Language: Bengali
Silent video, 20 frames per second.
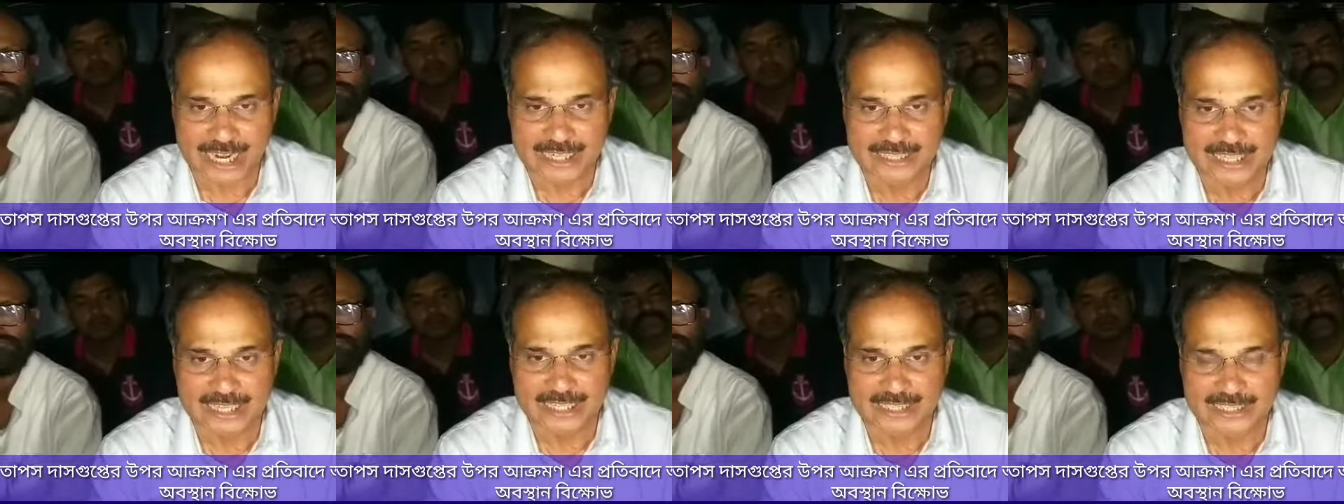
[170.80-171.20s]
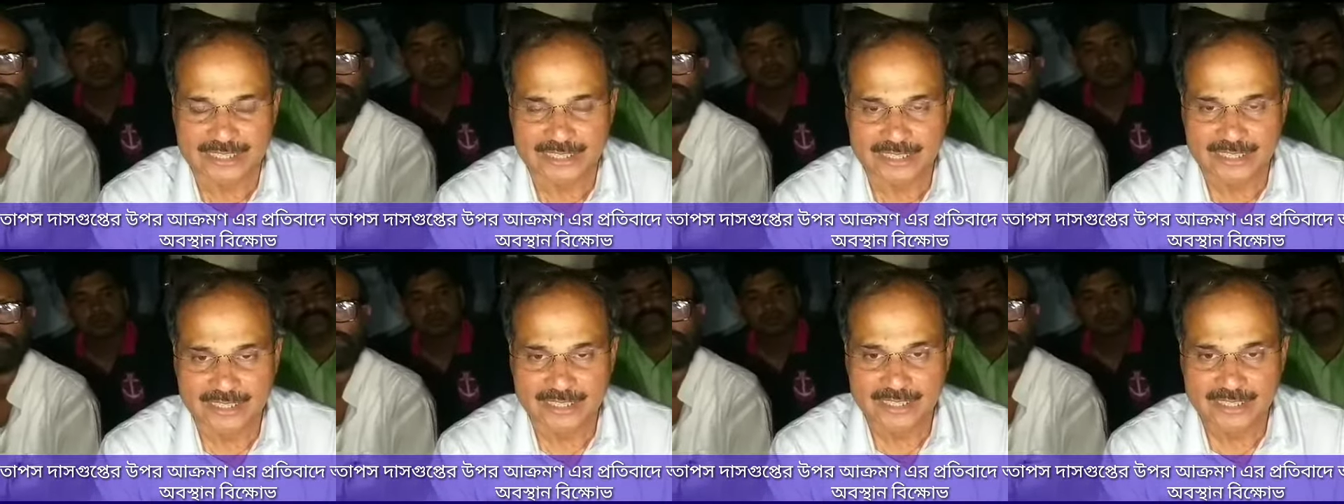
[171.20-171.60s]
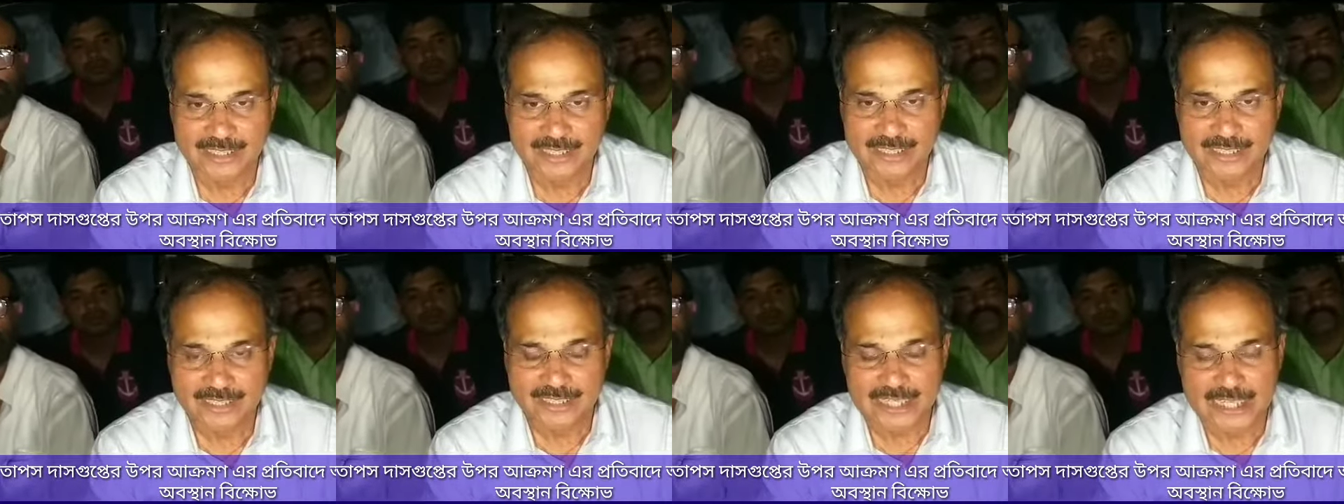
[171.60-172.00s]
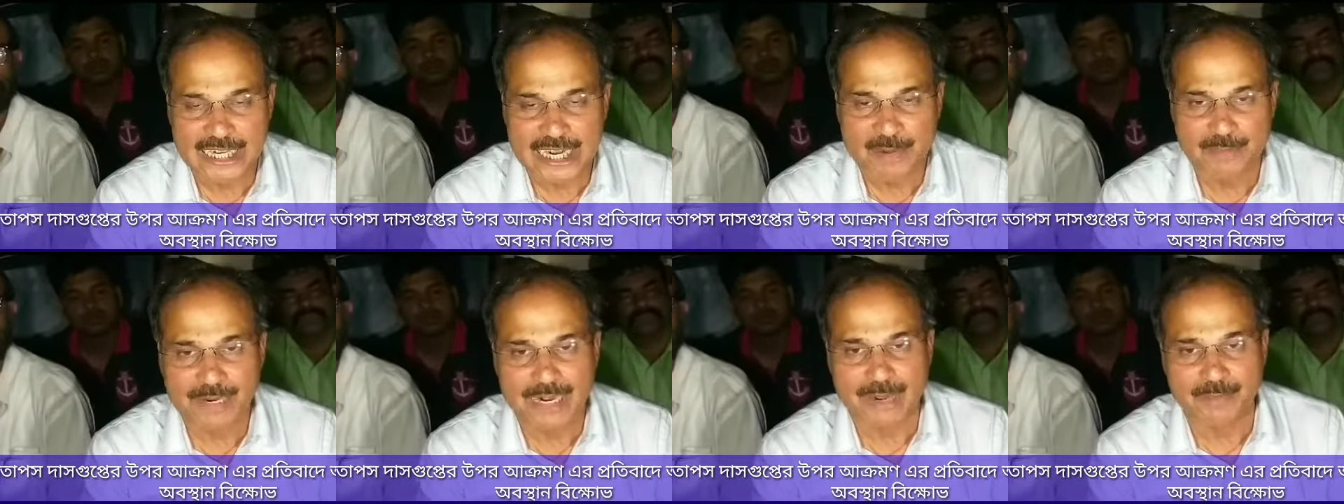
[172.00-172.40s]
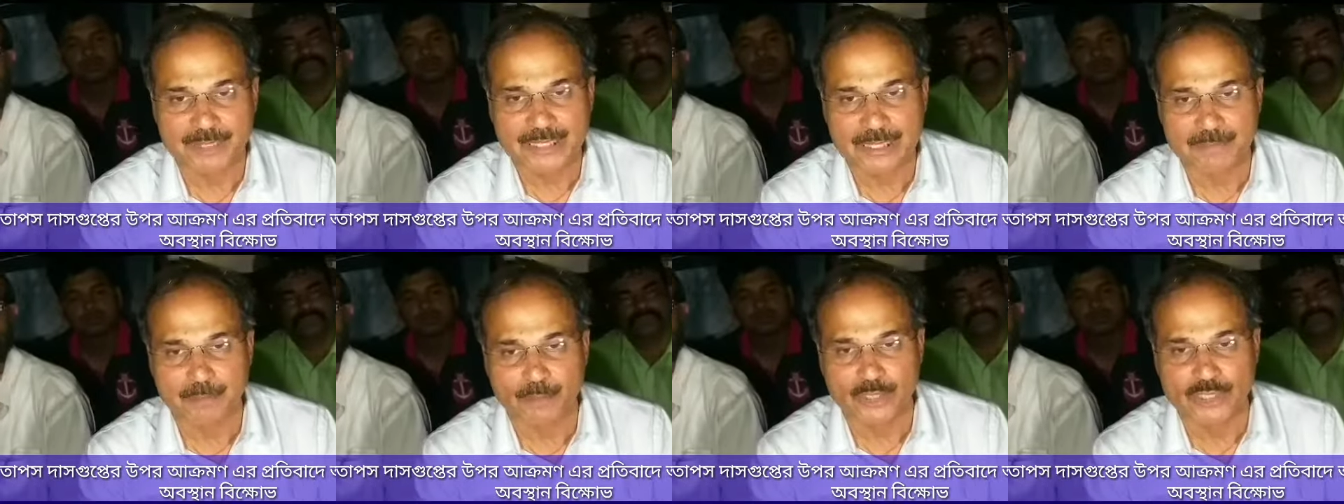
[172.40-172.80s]
তাকে জানিয়েছি তিনি আবার
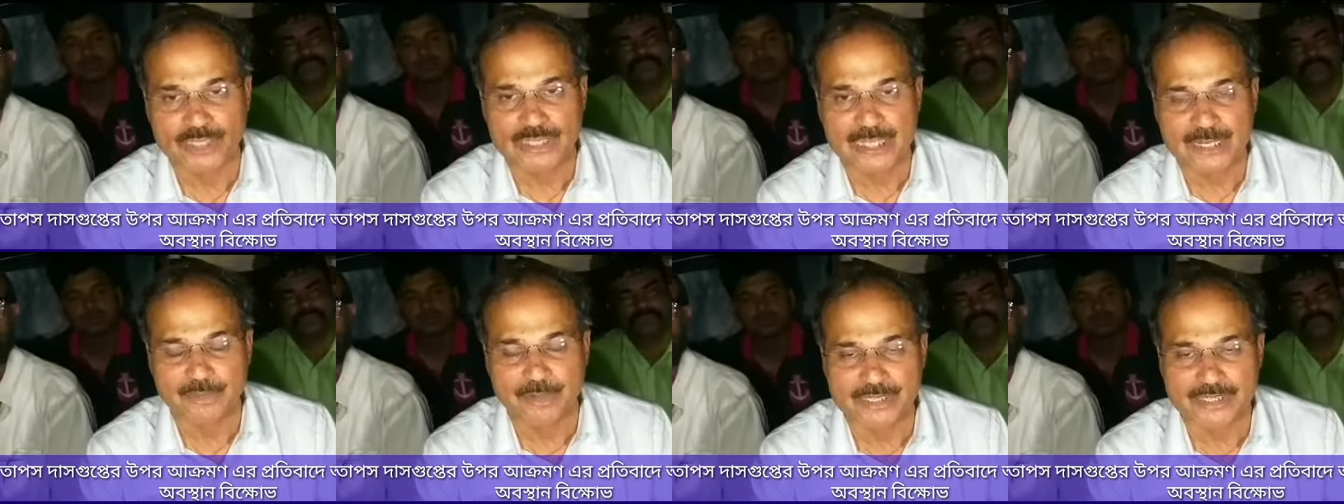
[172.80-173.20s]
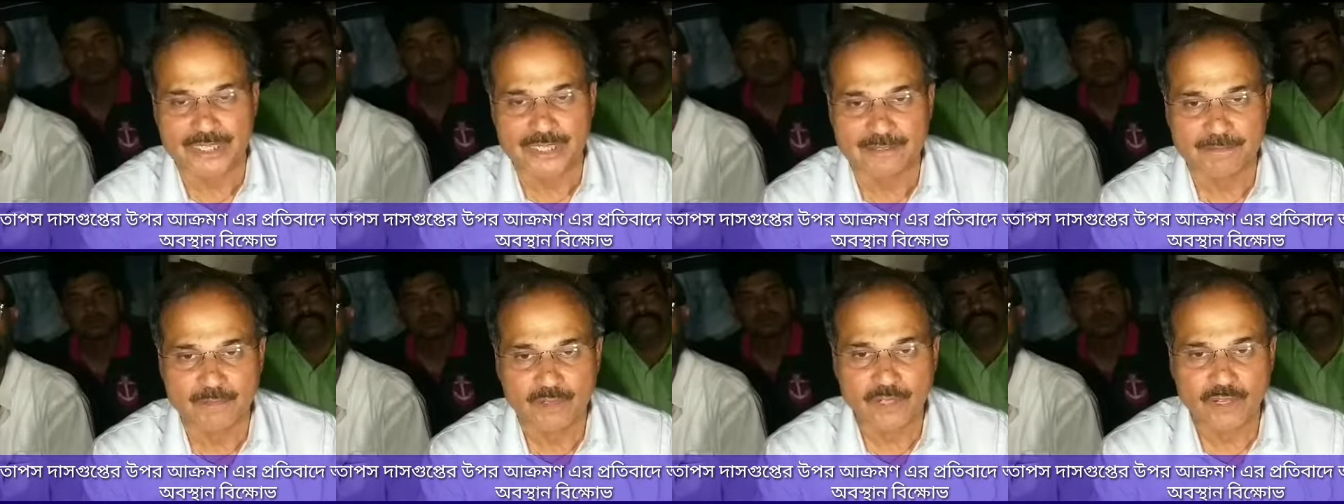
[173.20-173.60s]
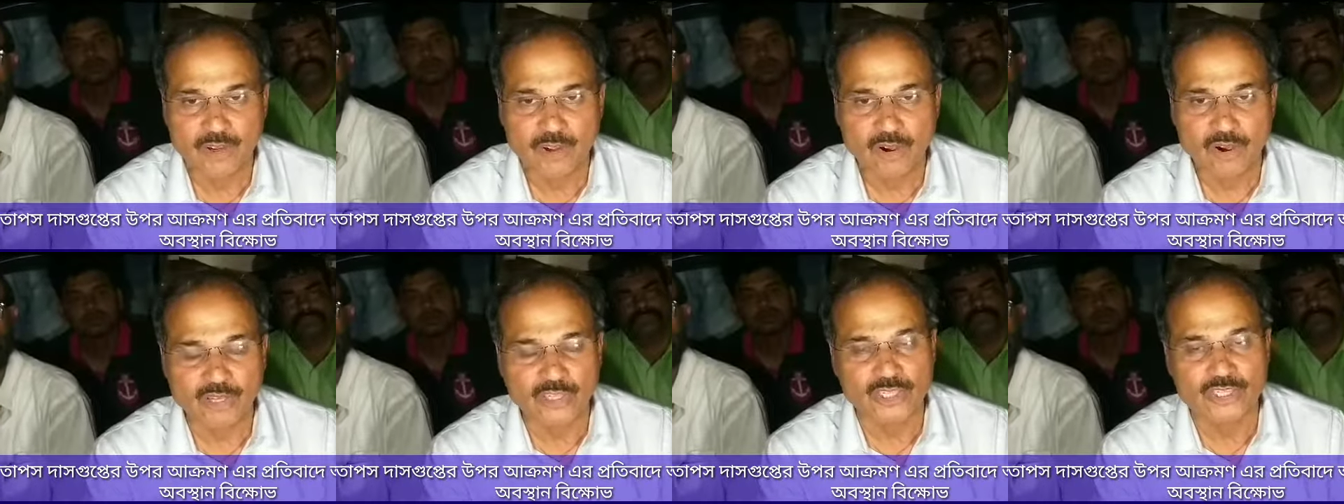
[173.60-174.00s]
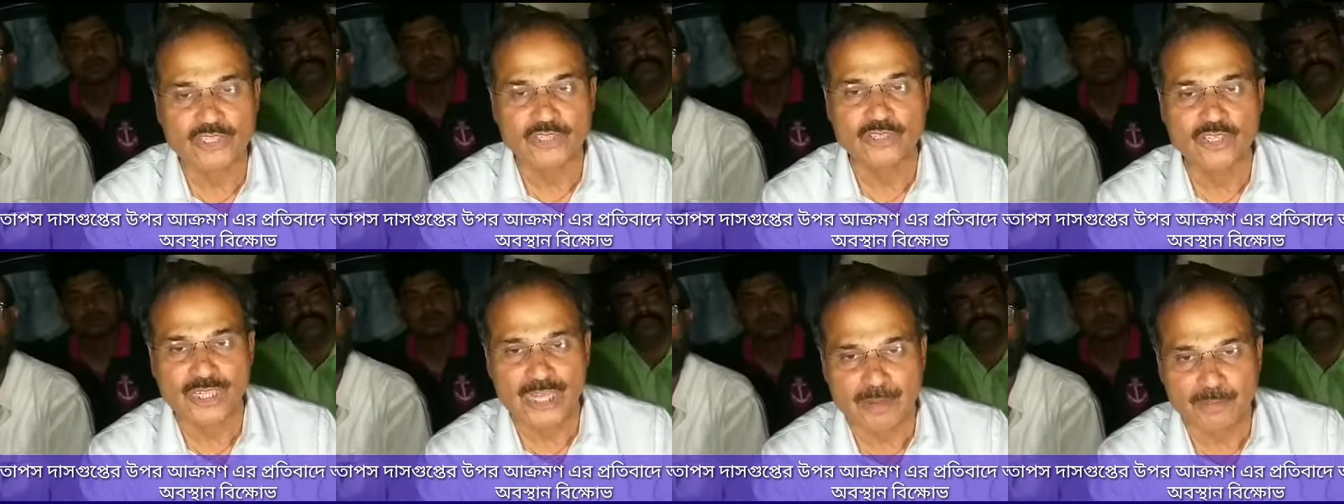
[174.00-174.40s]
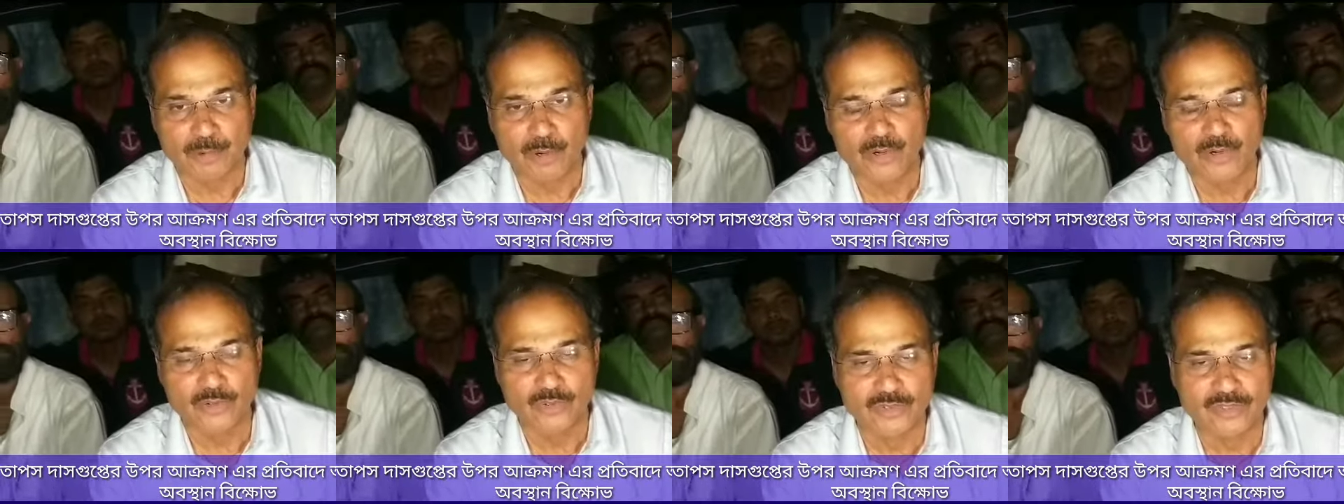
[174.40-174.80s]
আমাদের প্রতিনিধিকে বলছেন অধিচ্ছদিকে
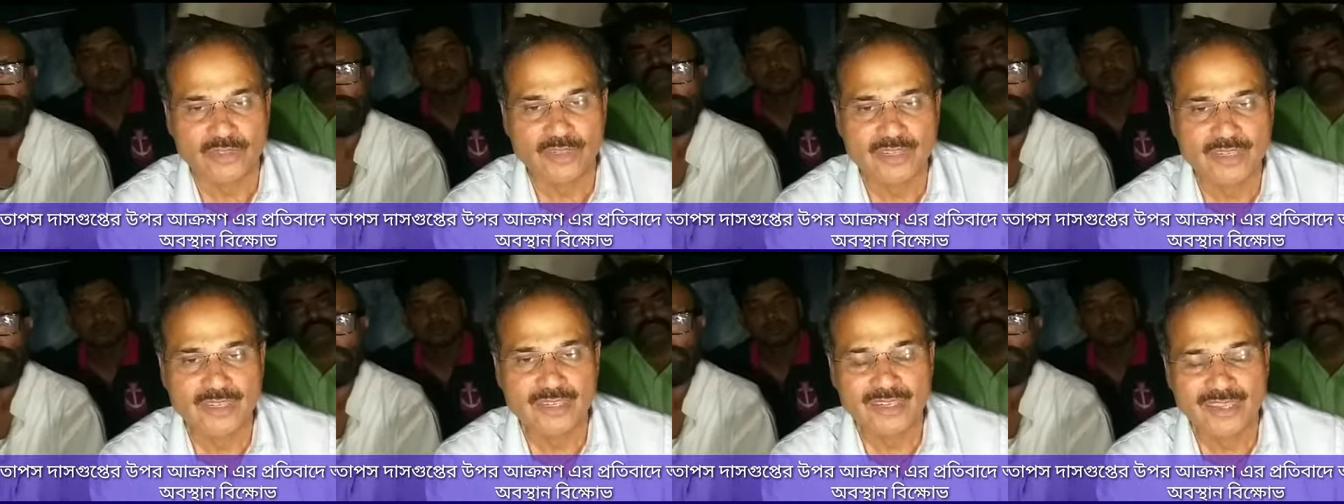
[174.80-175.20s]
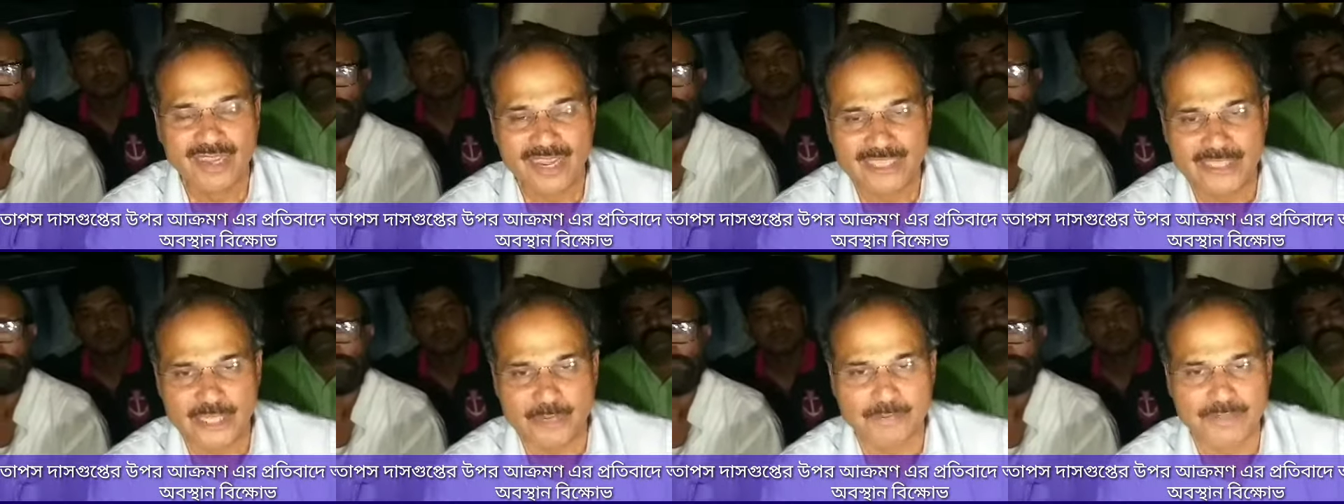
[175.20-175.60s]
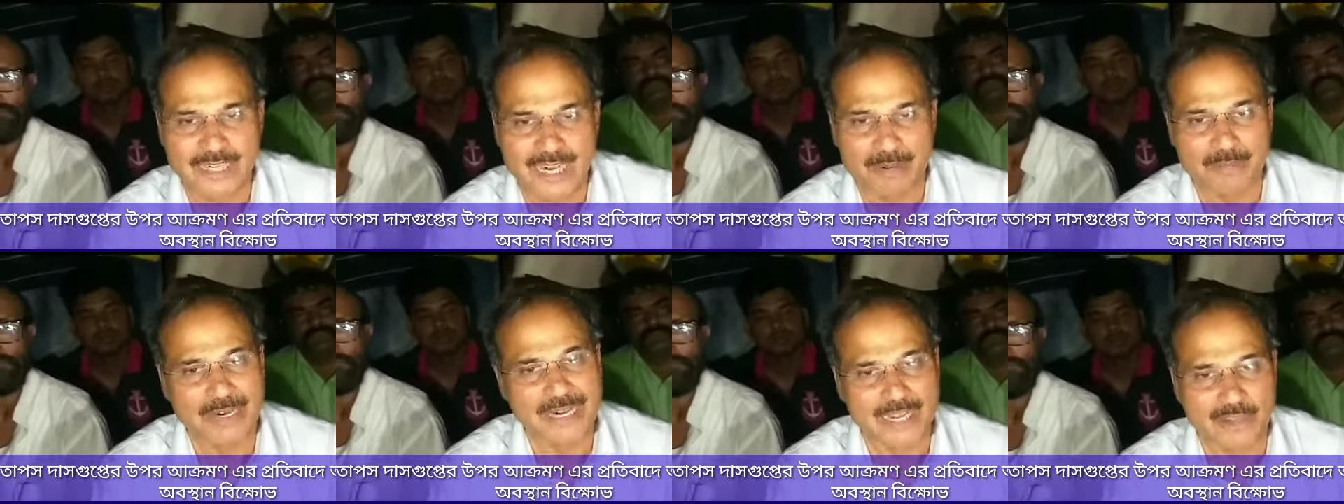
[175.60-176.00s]
বলুন এইসব ড্রামা